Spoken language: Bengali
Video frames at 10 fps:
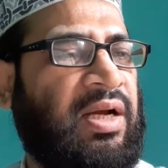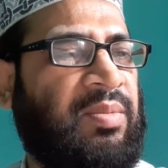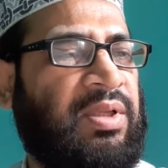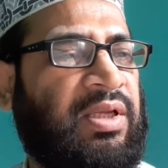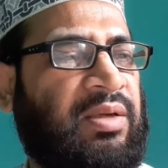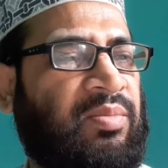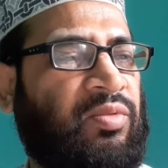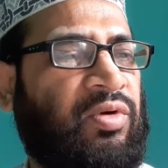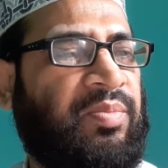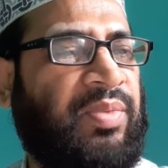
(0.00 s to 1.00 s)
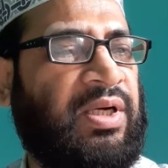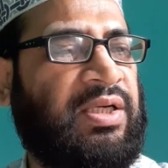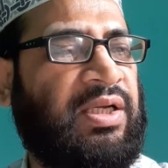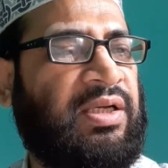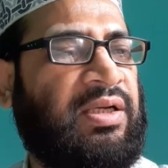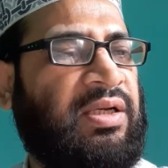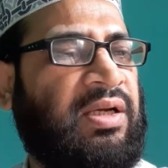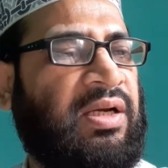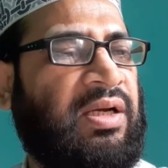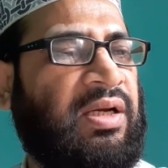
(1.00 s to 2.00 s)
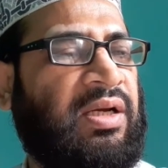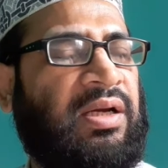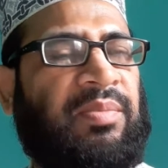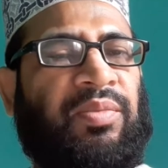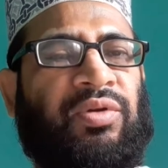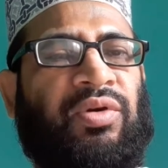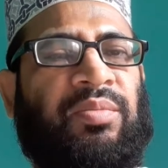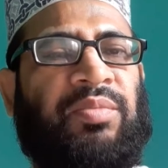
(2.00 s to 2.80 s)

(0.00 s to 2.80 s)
আমাদের মূল পাঠের প্রথম